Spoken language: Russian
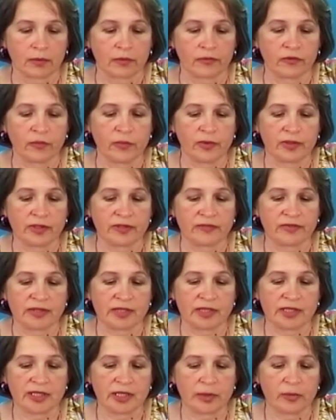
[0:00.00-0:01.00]
выполнив
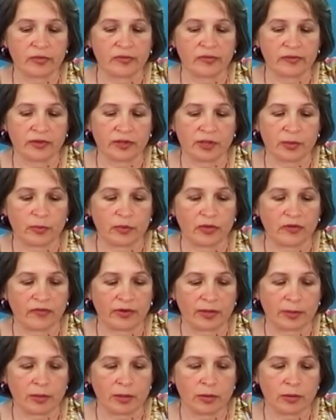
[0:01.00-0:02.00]
все требования по
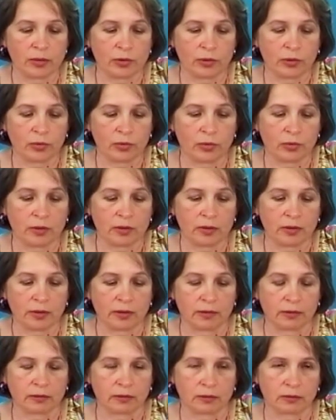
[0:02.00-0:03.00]
оформлению
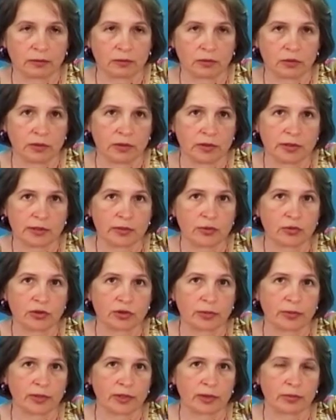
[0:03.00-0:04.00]
документа. Ну, это
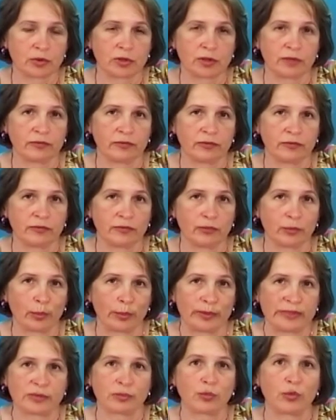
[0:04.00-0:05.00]
несложно, потому что вы
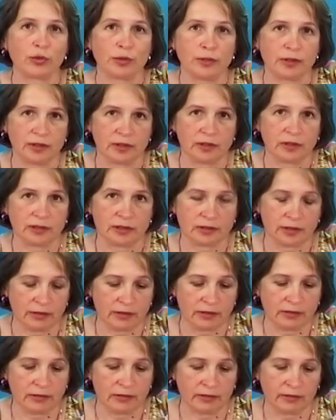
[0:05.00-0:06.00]
посмотрите на
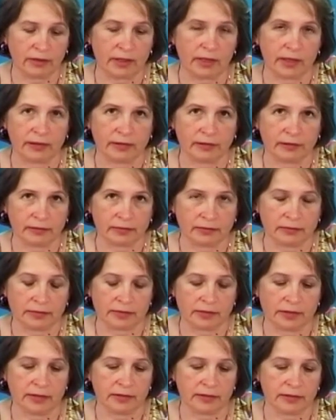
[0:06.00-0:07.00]
стенде, как это
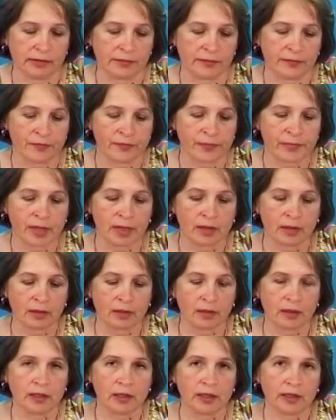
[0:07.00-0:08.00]
сделать.
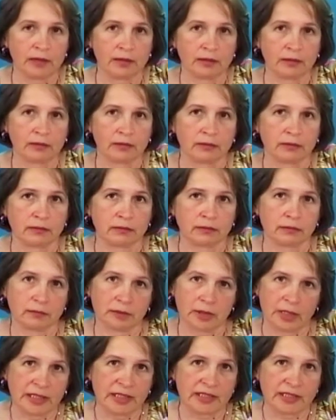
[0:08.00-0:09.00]
Или
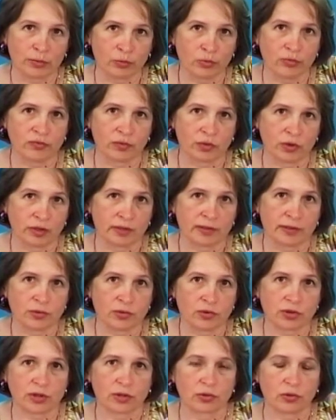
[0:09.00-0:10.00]
а если будет все-таки
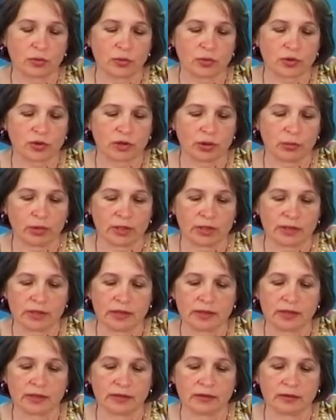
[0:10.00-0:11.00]
сложно, то можно
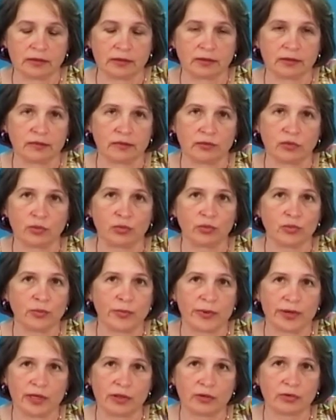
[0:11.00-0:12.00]
обратиться в любую
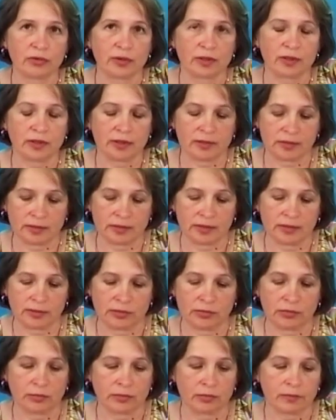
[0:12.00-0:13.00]
проектную
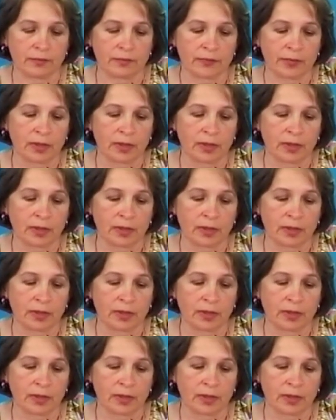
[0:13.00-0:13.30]
организацию,